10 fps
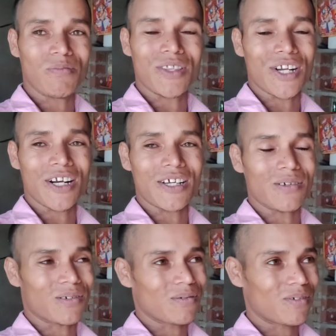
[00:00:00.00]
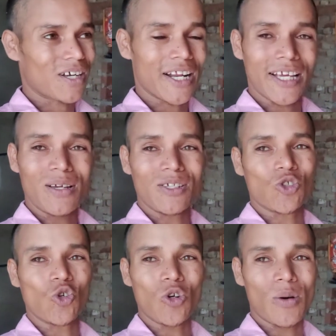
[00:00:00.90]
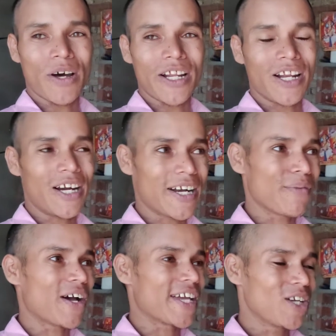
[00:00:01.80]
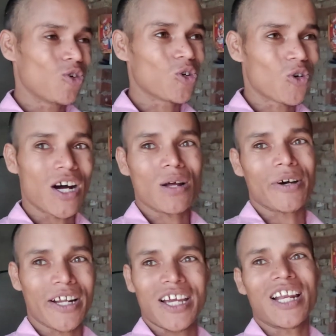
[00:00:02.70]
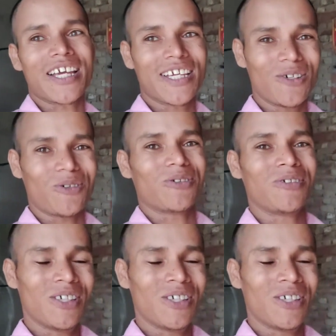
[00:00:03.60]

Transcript: वितरित करेंगे जो हमारे रिलेटिव आएंगे उनको खाना वगैरह खिलाएंगे और